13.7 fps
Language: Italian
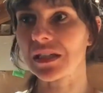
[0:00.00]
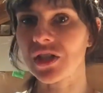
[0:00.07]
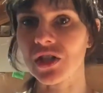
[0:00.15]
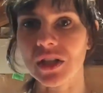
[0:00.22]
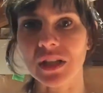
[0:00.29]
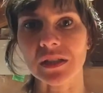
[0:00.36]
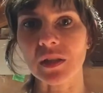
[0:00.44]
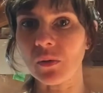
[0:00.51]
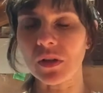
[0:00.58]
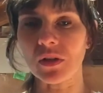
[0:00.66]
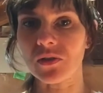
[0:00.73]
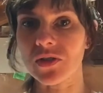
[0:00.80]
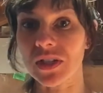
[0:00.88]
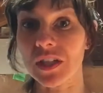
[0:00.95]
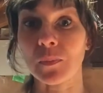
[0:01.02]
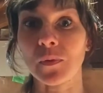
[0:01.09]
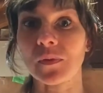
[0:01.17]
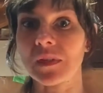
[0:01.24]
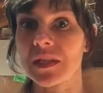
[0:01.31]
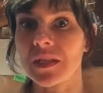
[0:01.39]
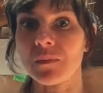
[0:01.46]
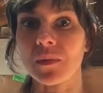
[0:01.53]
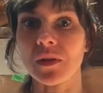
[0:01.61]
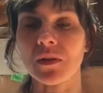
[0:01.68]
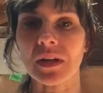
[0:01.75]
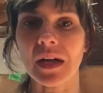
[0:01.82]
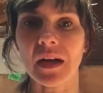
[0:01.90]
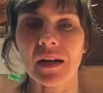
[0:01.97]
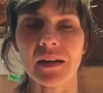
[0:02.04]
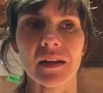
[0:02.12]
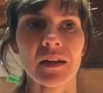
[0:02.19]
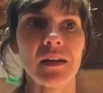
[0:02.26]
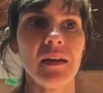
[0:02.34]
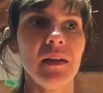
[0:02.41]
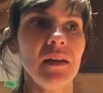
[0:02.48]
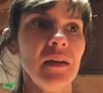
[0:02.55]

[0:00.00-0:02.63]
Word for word: ricerca di qualcosa che potesse migliorare